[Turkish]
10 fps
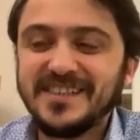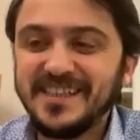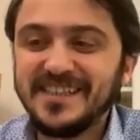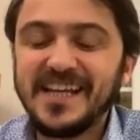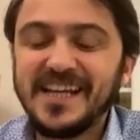
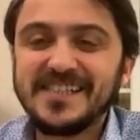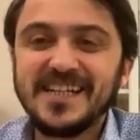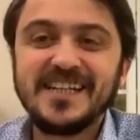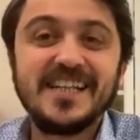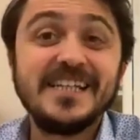
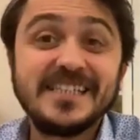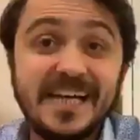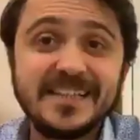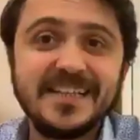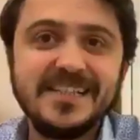değişen,
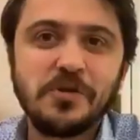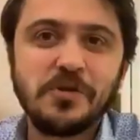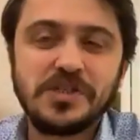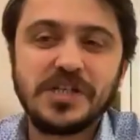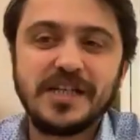değişen iş
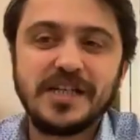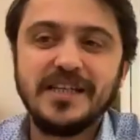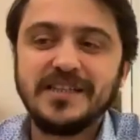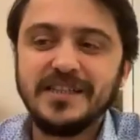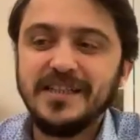yapış
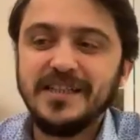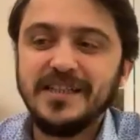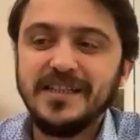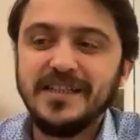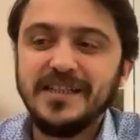şekilleri
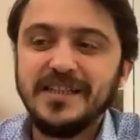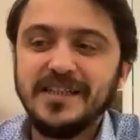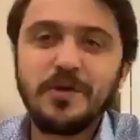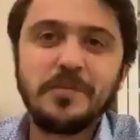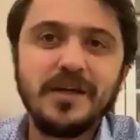
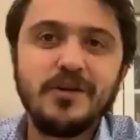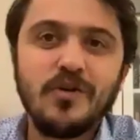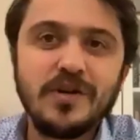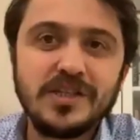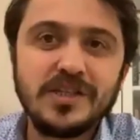böyle bir
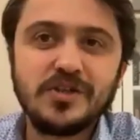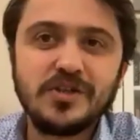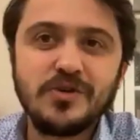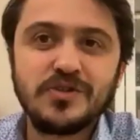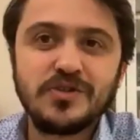yönetici
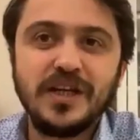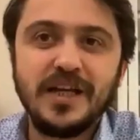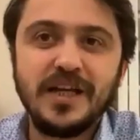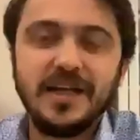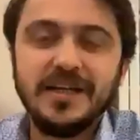
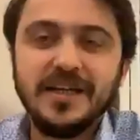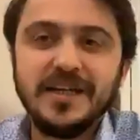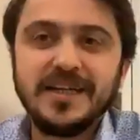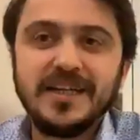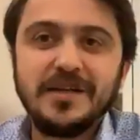gözüyle
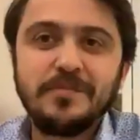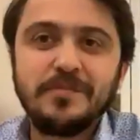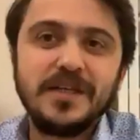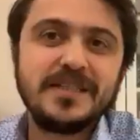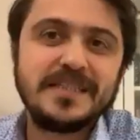bir
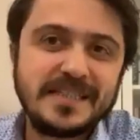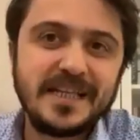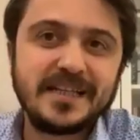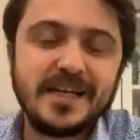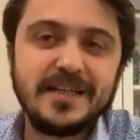
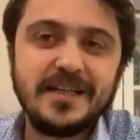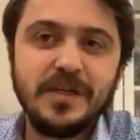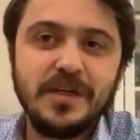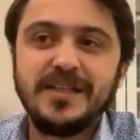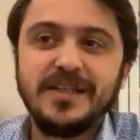sizlerden
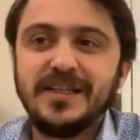dinlemeyi